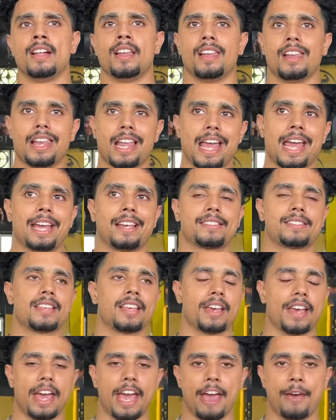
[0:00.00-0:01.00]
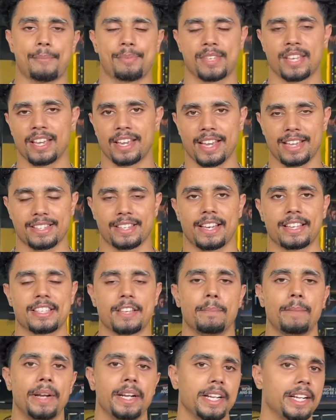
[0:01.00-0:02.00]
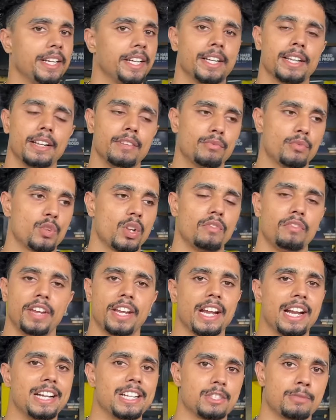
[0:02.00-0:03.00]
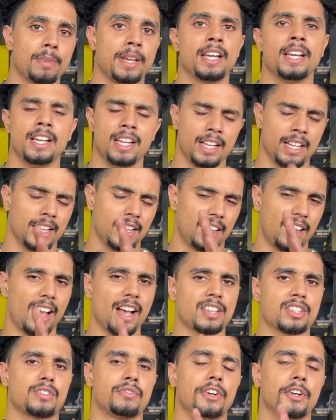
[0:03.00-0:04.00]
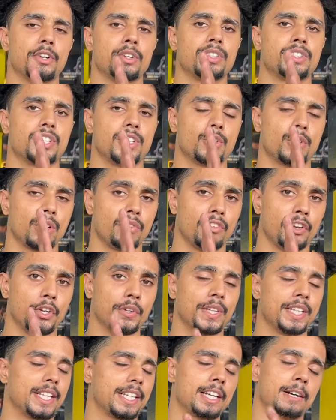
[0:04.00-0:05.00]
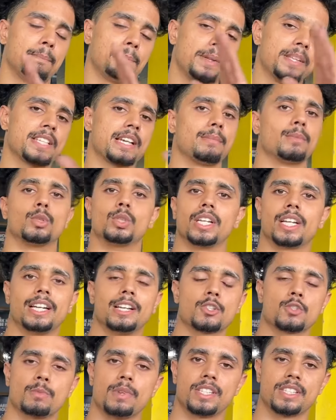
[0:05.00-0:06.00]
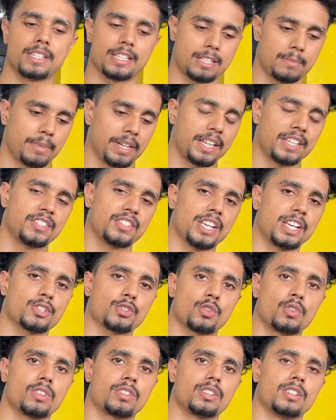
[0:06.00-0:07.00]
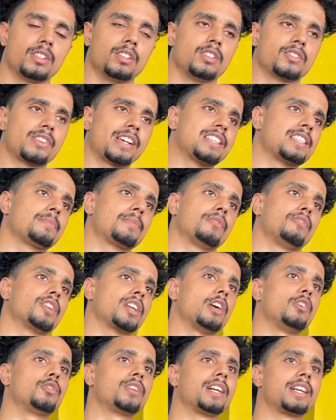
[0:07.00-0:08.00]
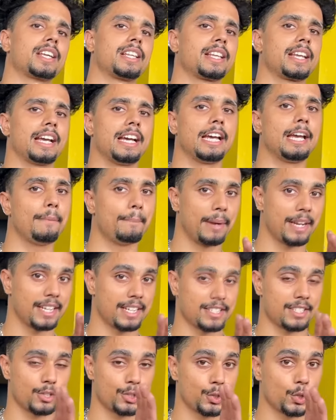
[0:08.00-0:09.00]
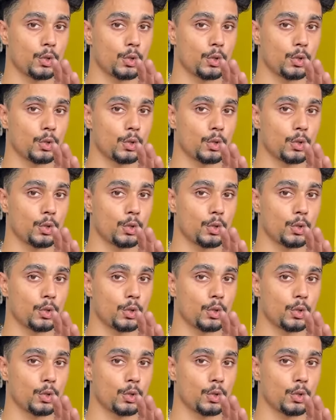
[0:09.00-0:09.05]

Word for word: लैग्स एप्स कैसे कैसे मेंटेन करें पूरे वीकेंड्स में लास्ट वीडियो ने जिन्होंने वीडियो नहीं देखा प्लीज आप लोग देखना उसमें जैसे मैंने चेस्ट और ट्राइसेप्स वर्कआउट करके दिखाया है बिगिनर से जो